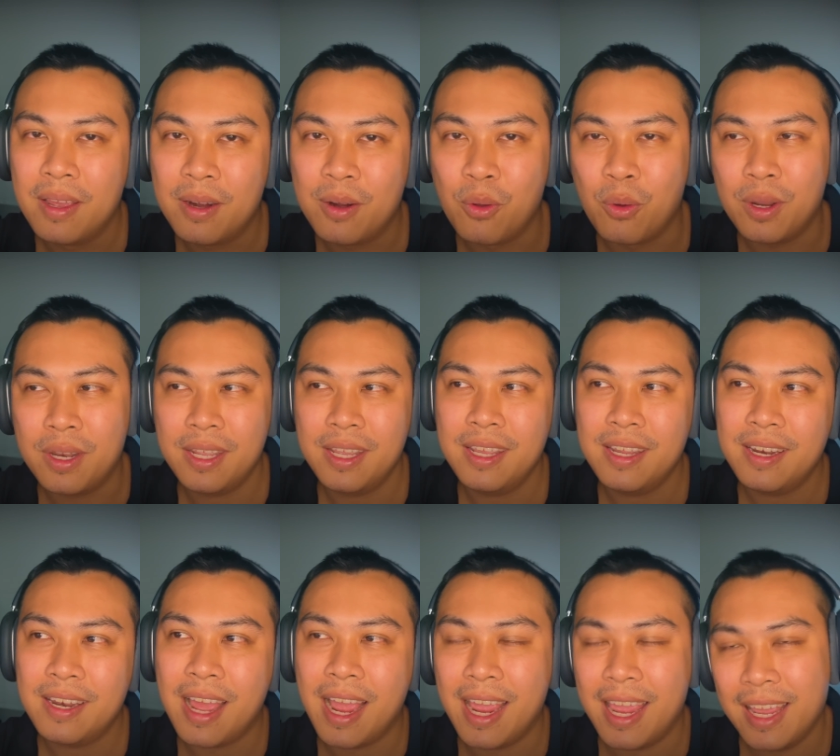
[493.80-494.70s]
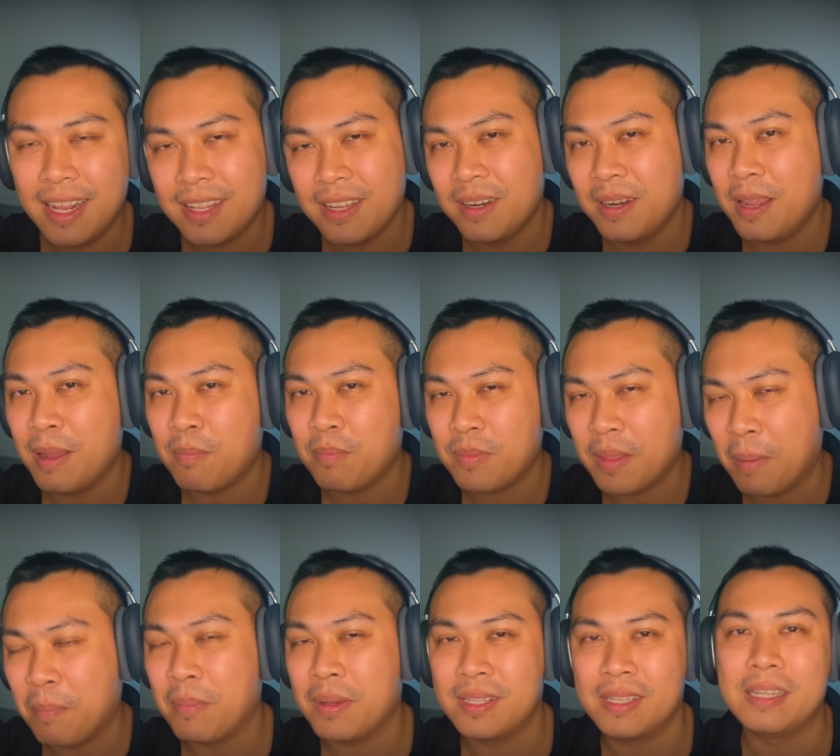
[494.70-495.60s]
โดยที่ได้เอเธอเรียมเต็
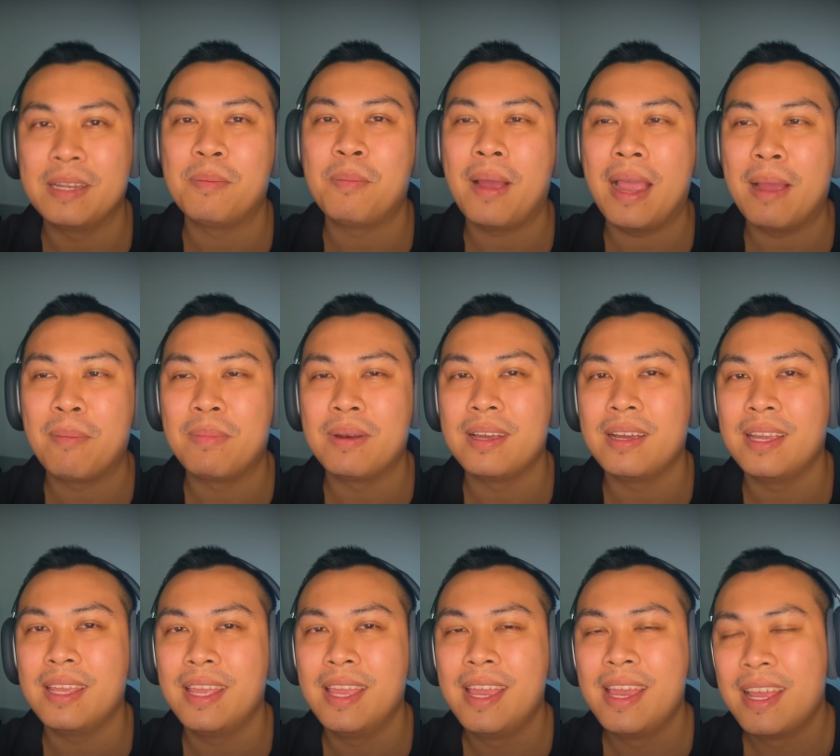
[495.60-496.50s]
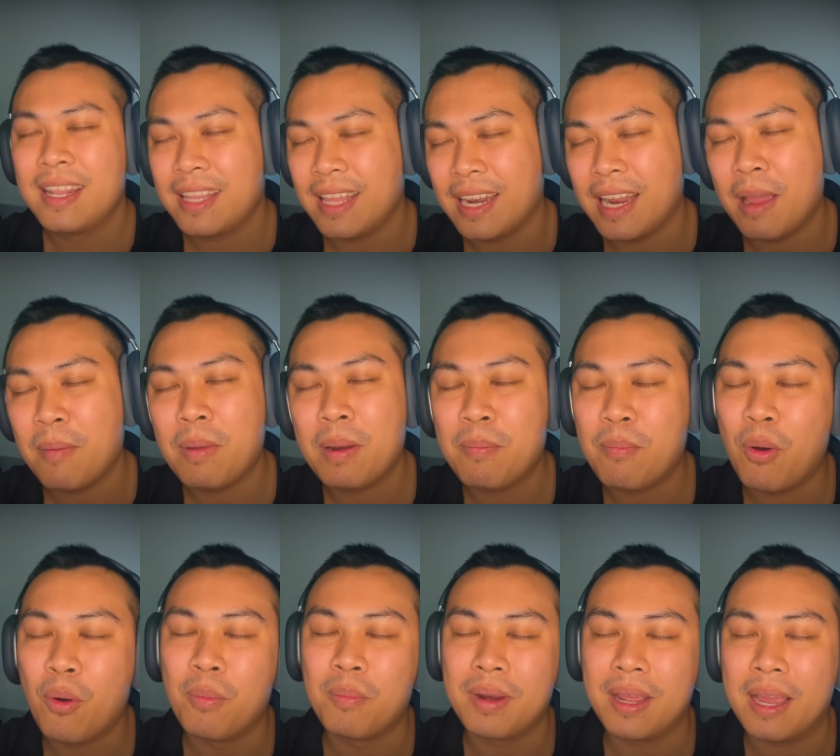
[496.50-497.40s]
มประสิทธิภาพเลย แต่ถ้าเป็นผ
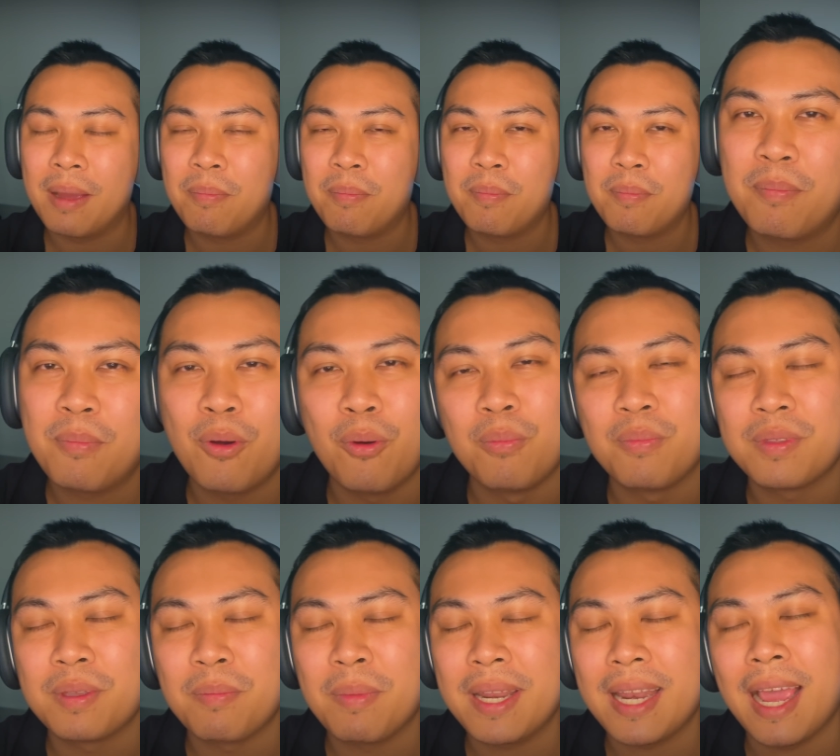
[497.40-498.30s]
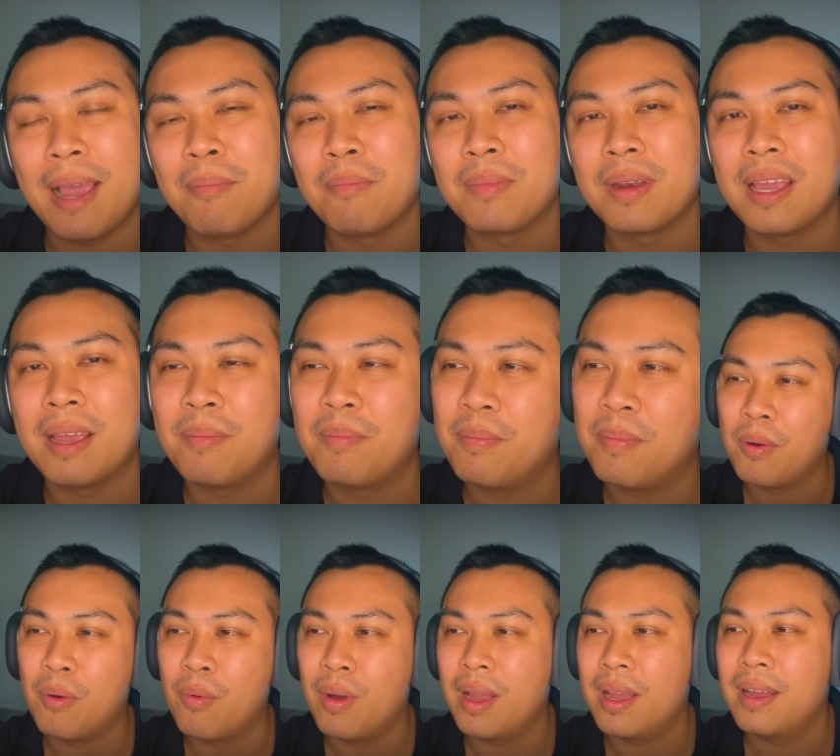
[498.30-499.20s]
มนะครับ ผมจะไม่ทำนะครับ เพ
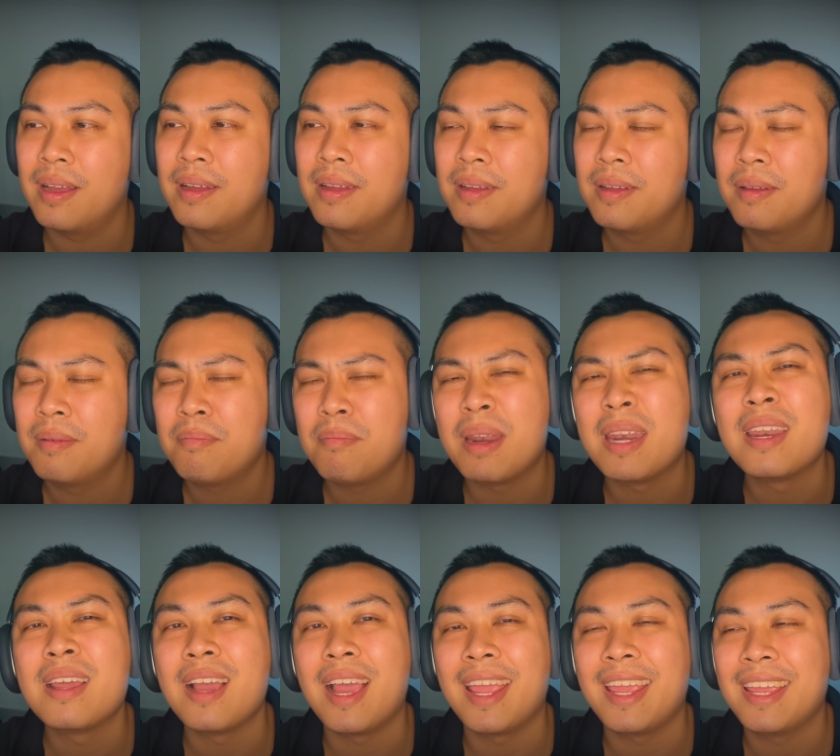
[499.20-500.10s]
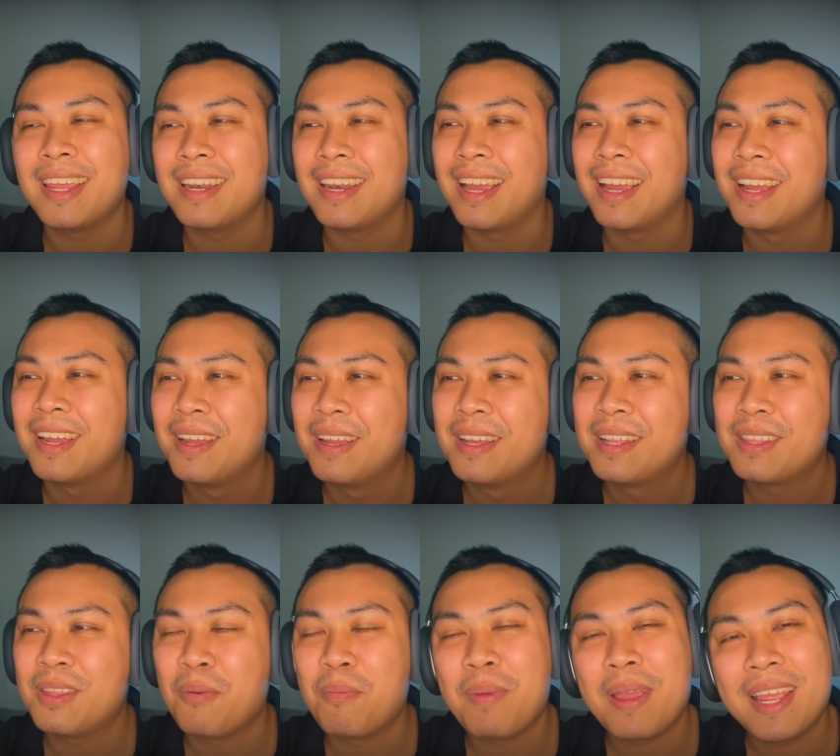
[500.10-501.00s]
ราะว่ามันเหนื่อยนะ
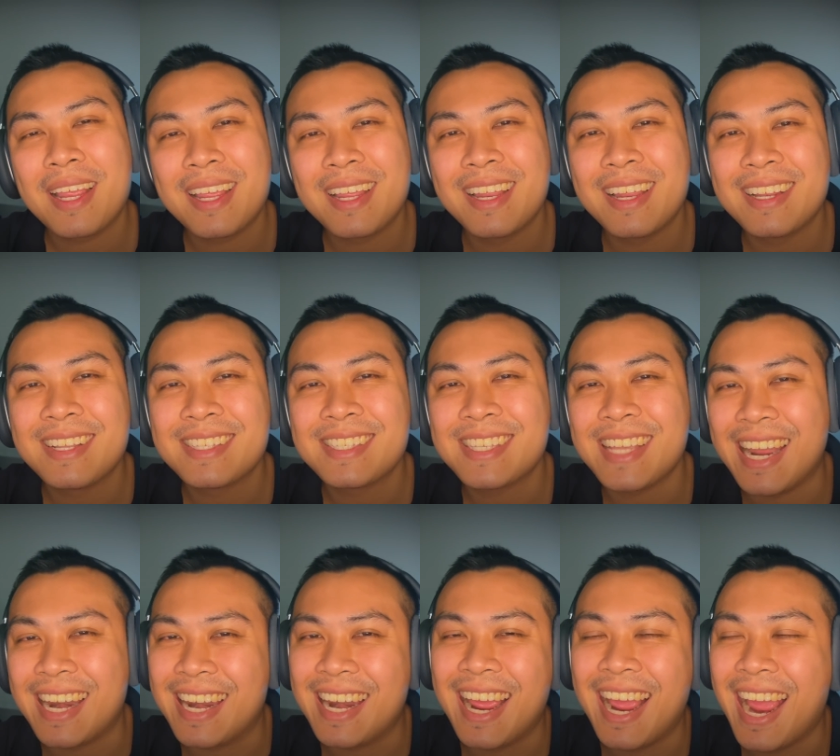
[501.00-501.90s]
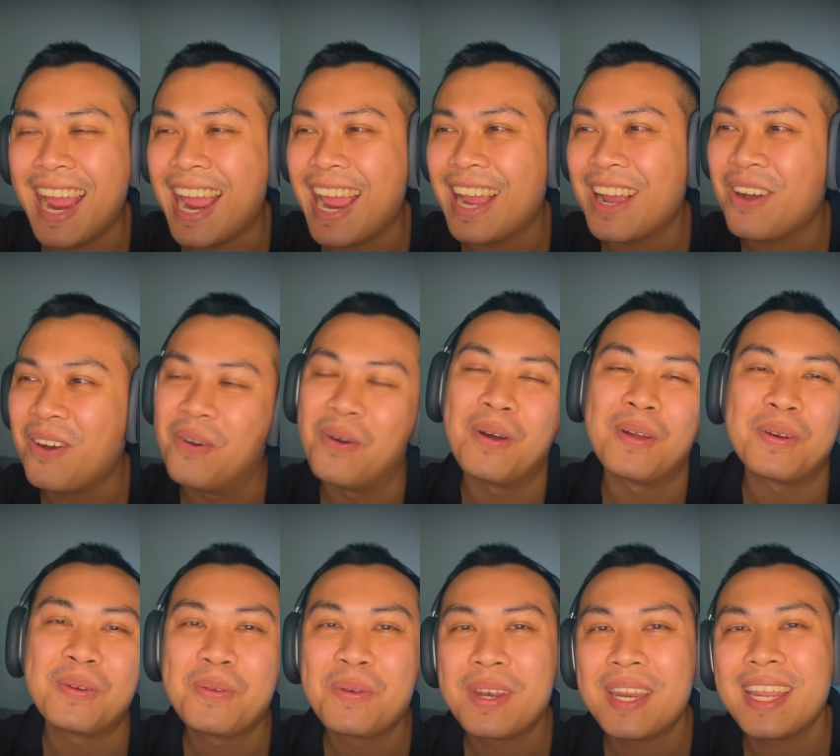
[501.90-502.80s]
ต้องไปจัดหาของ
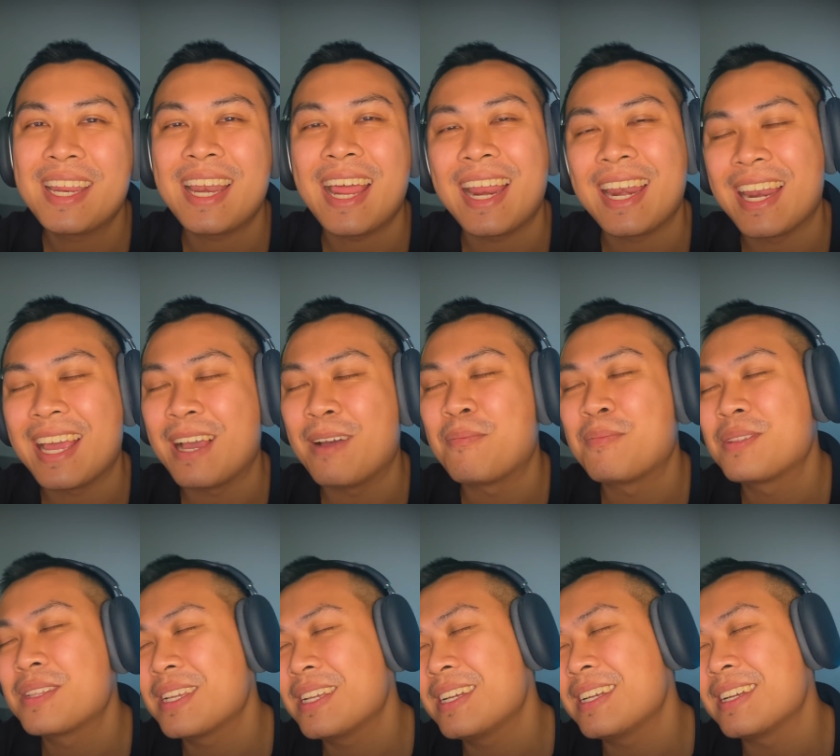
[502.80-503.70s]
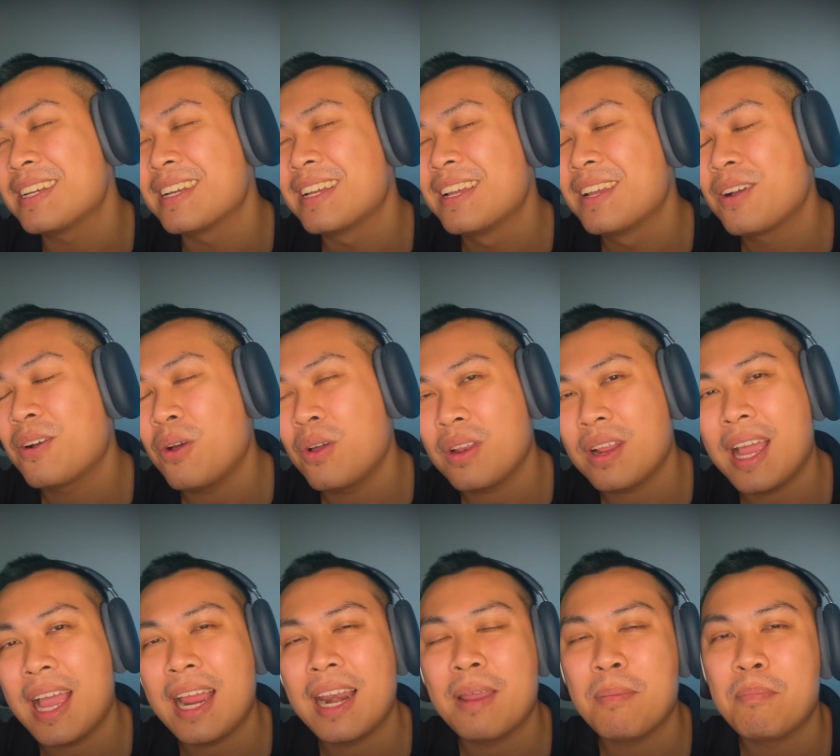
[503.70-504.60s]
นู่นนี่นั่นนะครับ ซึ่งค่อน
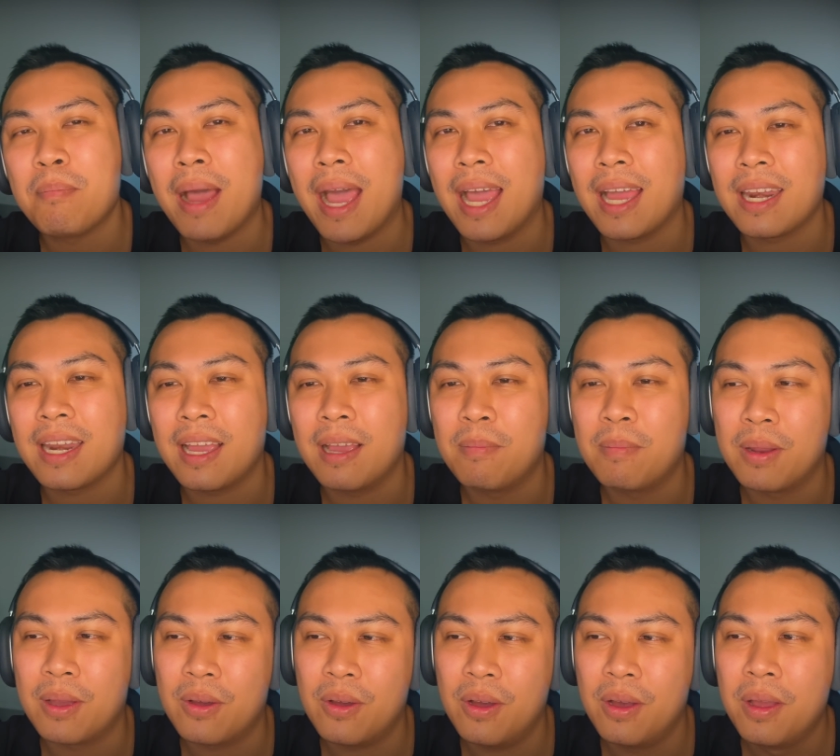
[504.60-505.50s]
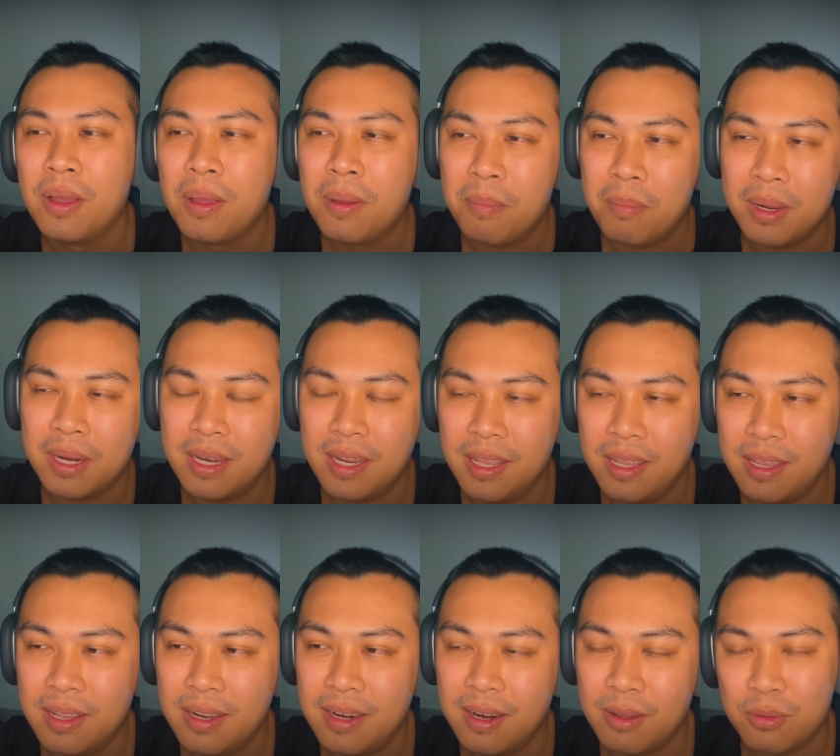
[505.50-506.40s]
ข้างลำบากนะครับ แล้วก็บางที
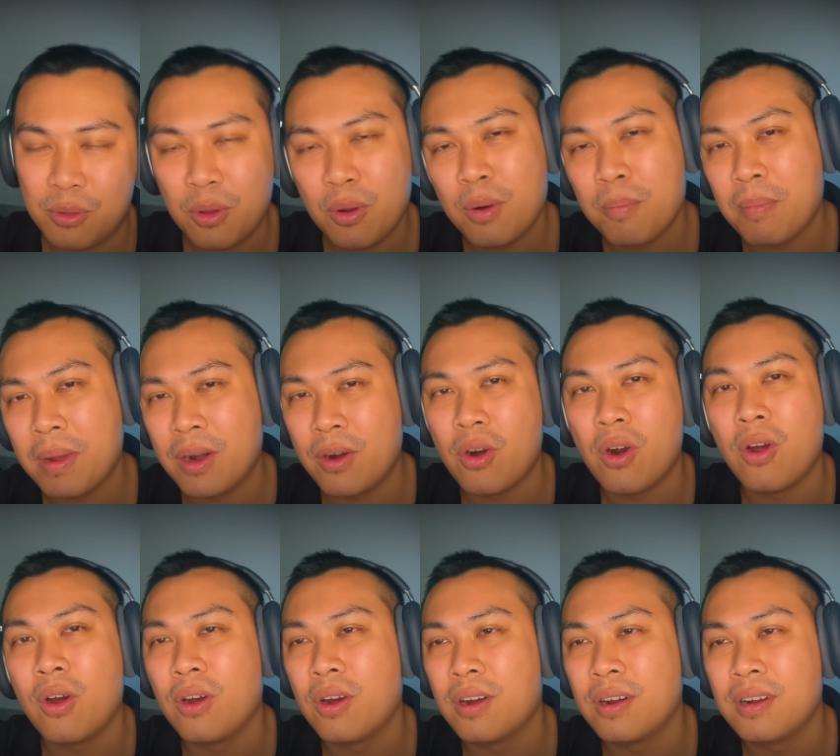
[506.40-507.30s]
เราต้องมารอ